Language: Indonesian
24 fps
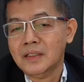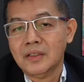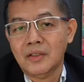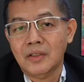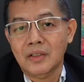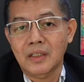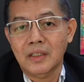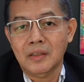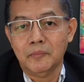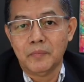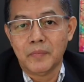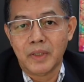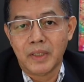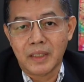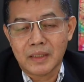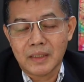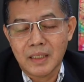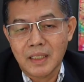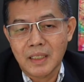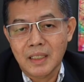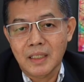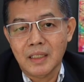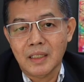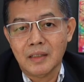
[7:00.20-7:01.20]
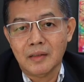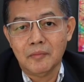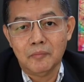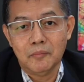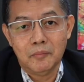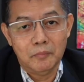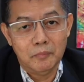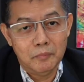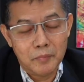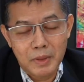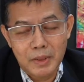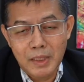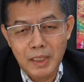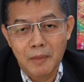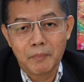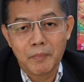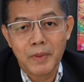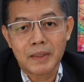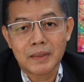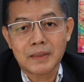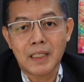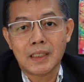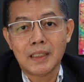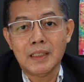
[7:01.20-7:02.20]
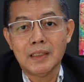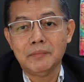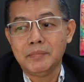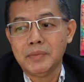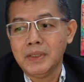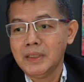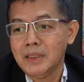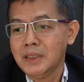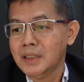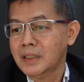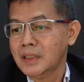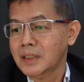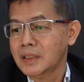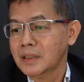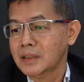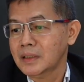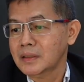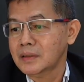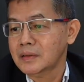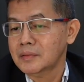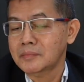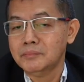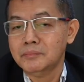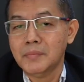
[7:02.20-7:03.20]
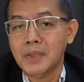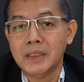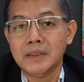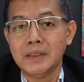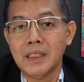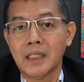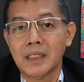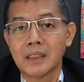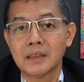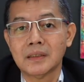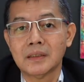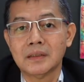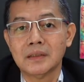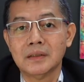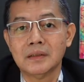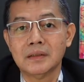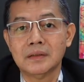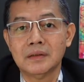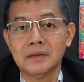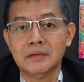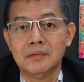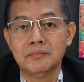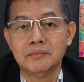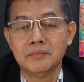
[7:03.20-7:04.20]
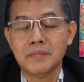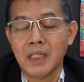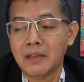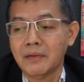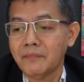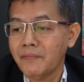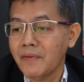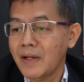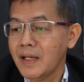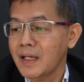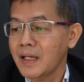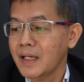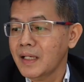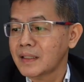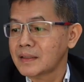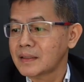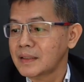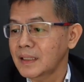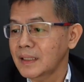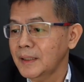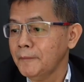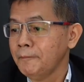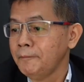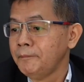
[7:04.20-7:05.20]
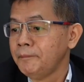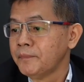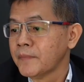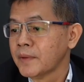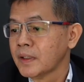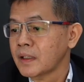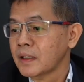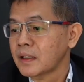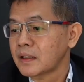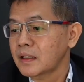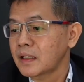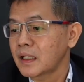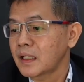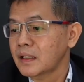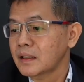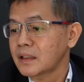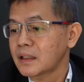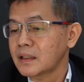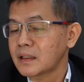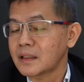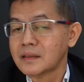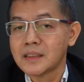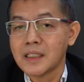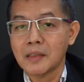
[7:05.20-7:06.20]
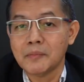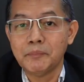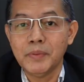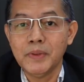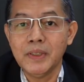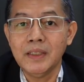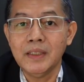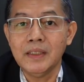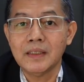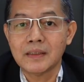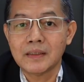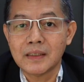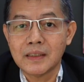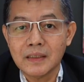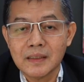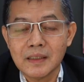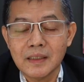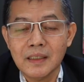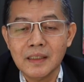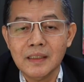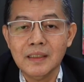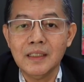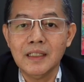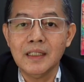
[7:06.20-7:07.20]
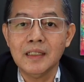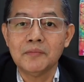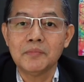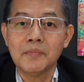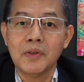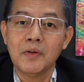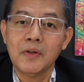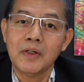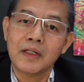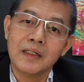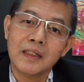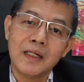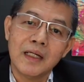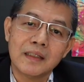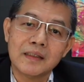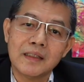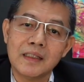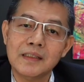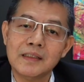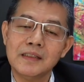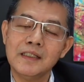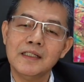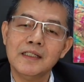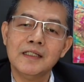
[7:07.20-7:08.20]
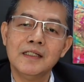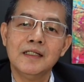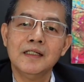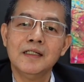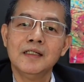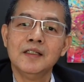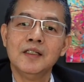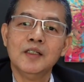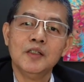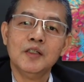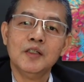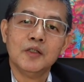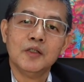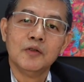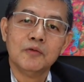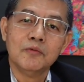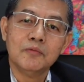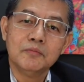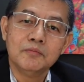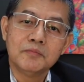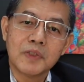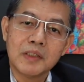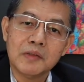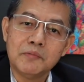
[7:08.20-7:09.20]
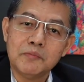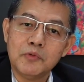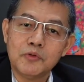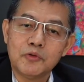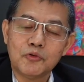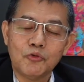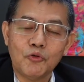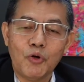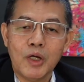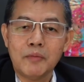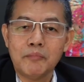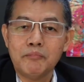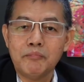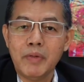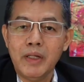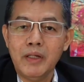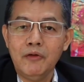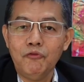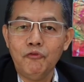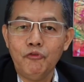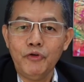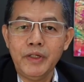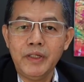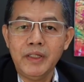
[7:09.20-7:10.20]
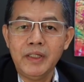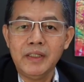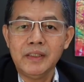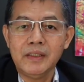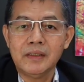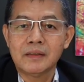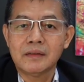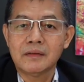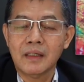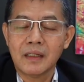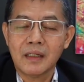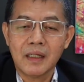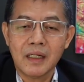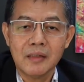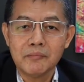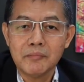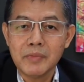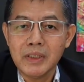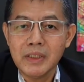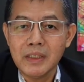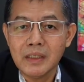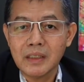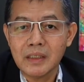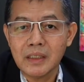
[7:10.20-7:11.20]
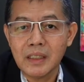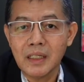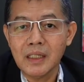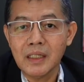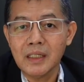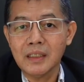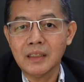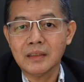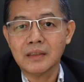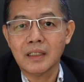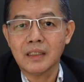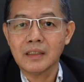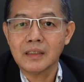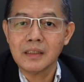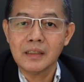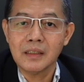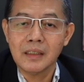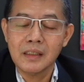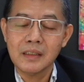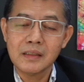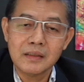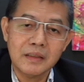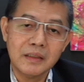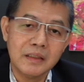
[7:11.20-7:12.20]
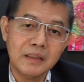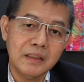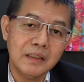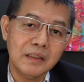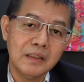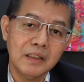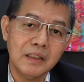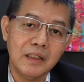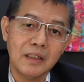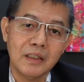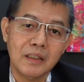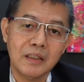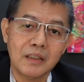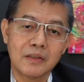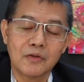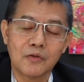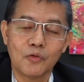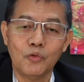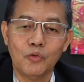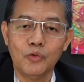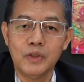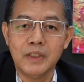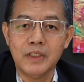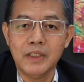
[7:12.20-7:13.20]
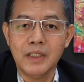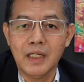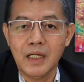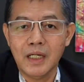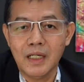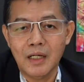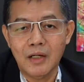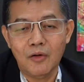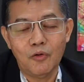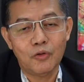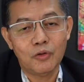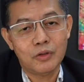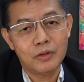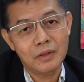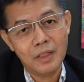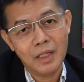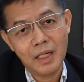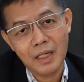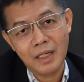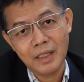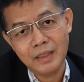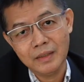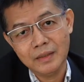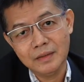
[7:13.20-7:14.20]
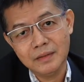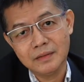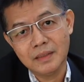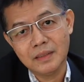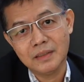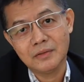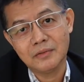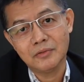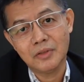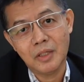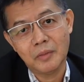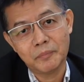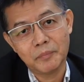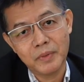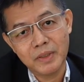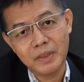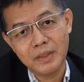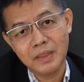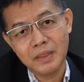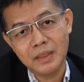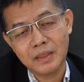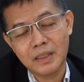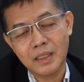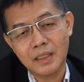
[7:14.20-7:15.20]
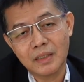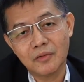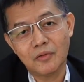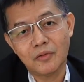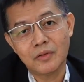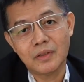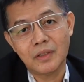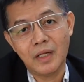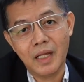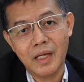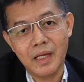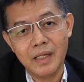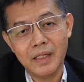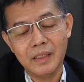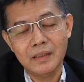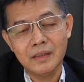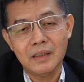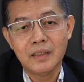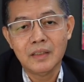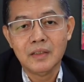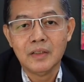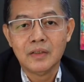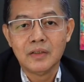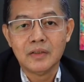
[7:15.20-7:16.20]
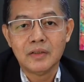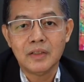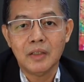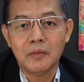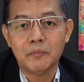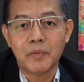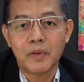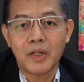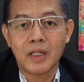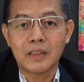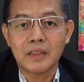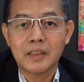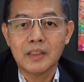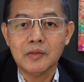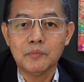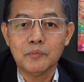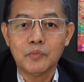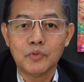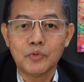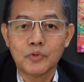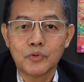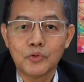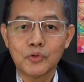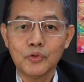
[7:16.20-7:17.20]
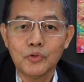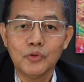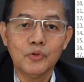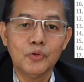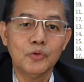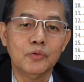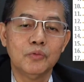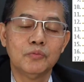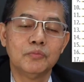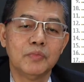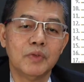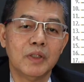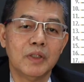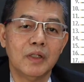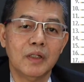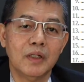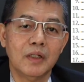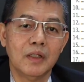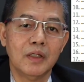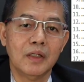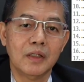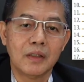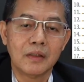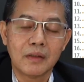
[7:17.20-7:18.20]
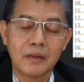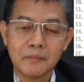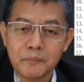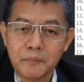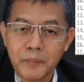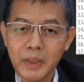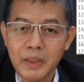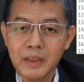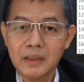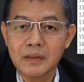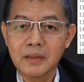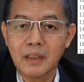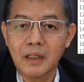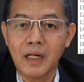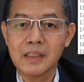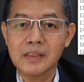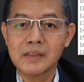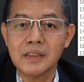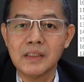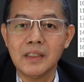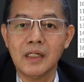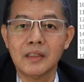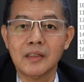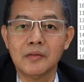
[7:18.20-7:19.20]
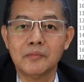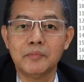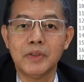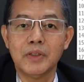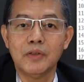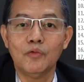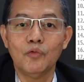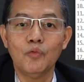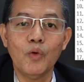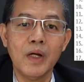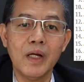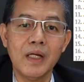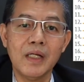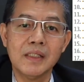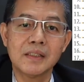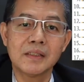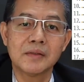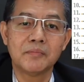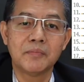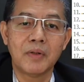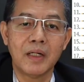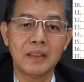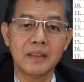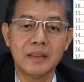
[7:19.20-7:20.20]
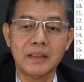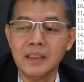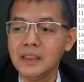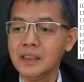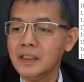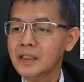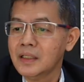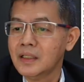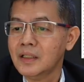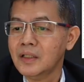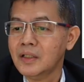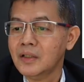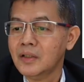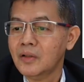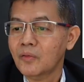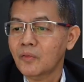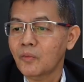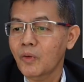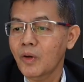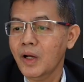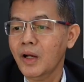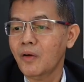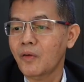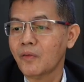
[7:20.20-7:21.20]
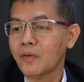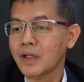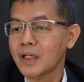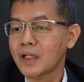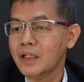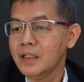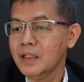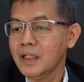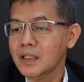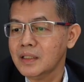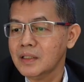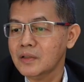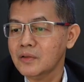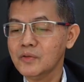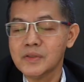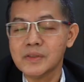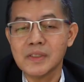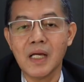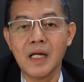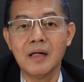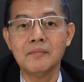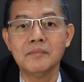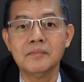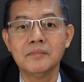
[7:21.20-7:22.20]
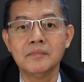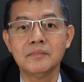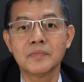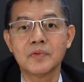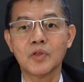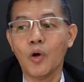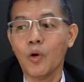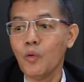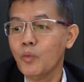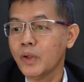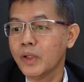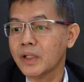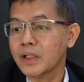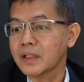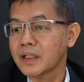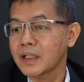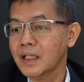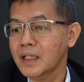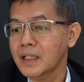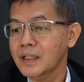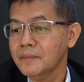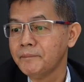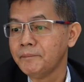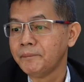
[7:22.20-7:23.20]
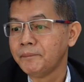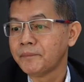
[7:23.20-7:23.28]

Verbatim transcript: Uh, mereka mendapatkan lebih uh, banyak uh, manfaat ya. Dan tapi kita lihat bahwa kelihatannya Hmm, kebutuhan bandwidth akan meningkat karena nanti uh, kuliah online gitu ya pendidikan online ya berarti butuh uh, penetrasi yang lebih luas berarti wah orang lihat itu sam tower ya